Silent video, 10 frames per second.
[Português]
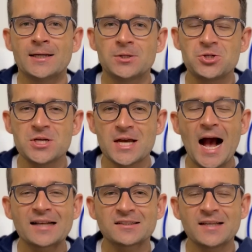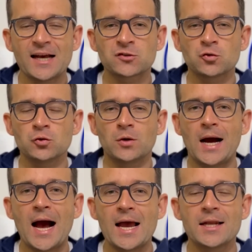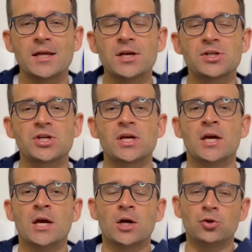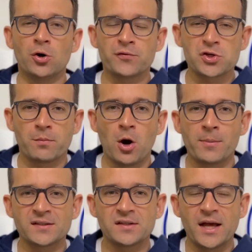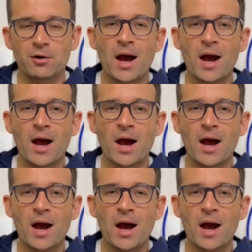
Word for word: de acesso à elite do futebol brasileiro.